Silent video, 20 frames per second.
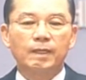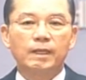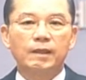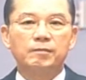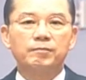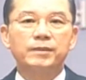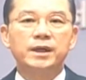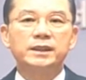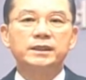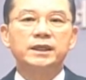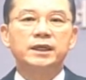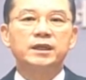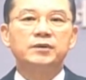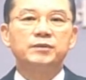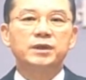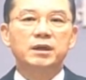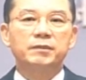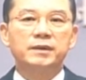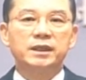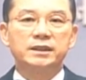마땅히
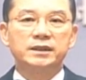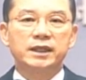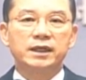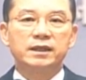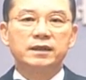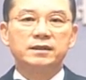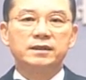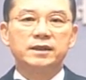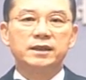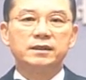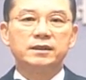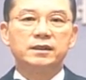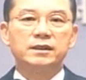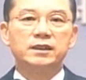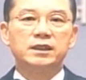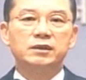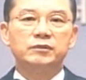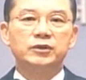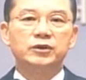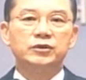멸망당했을
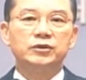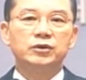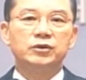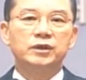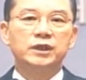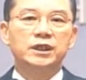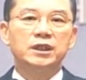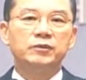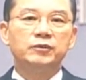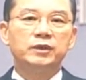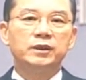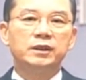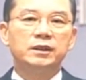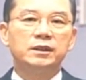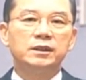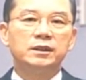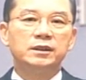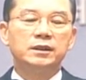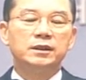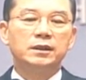여러분 조국
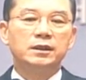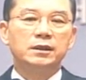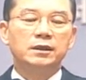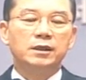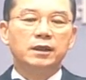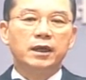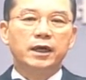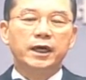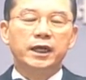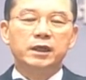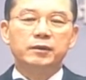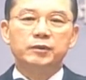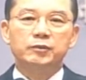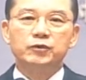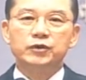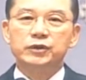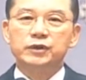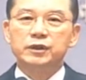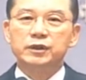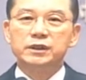일본을 하나님의
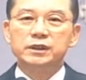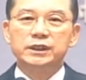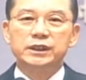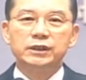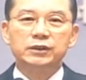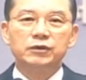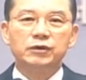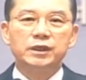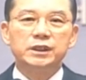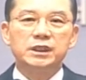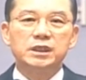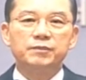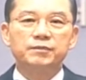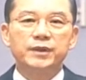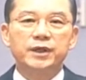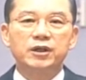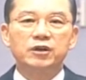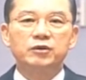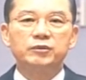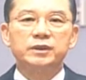무서운 진노의
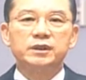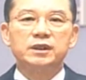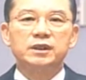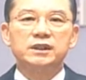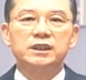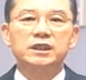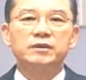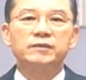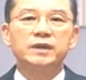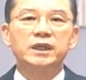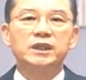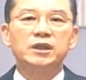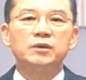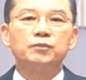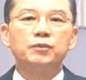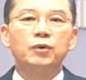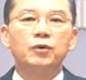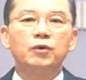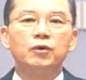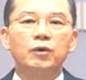심판으로부터 지금까지
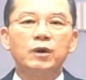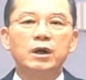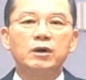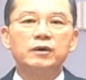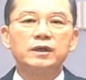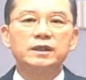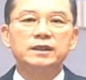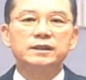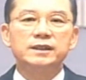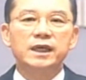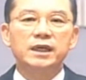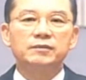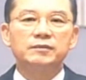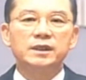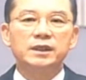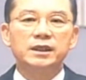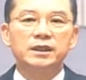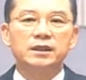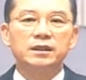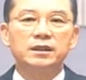보호하고 있는
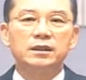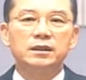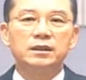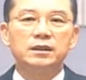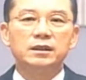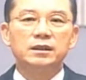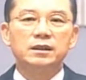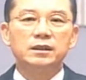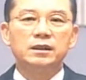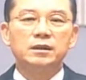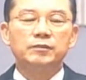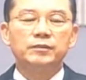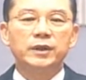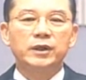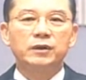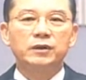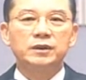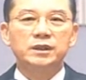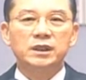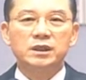사람들이
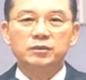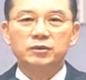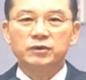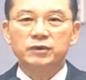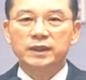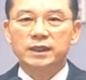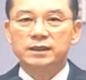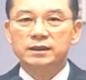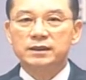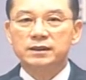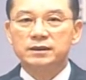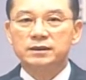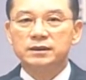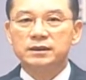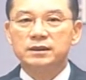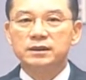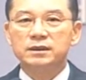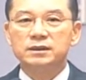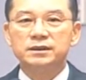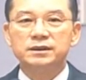바로 여러분 같은
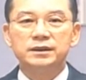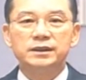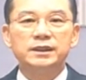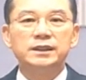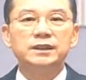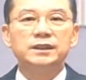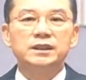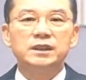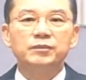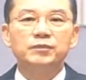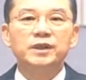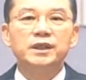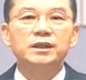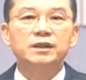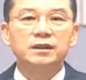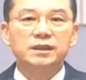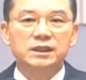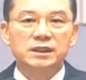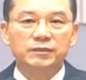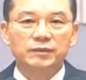의인
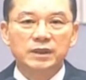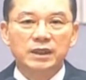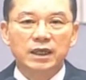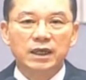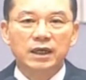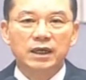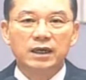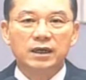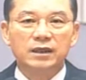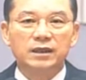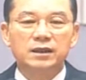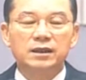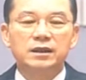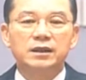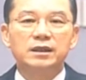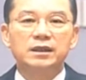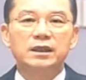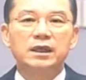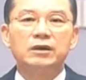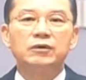신명인 것입니다.
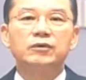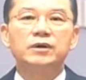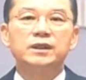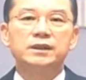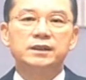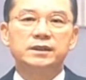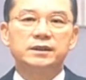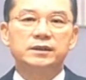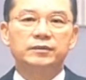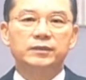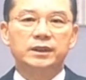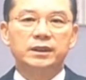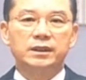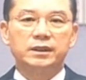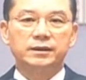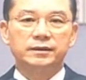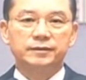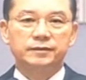라고 하셨습니다.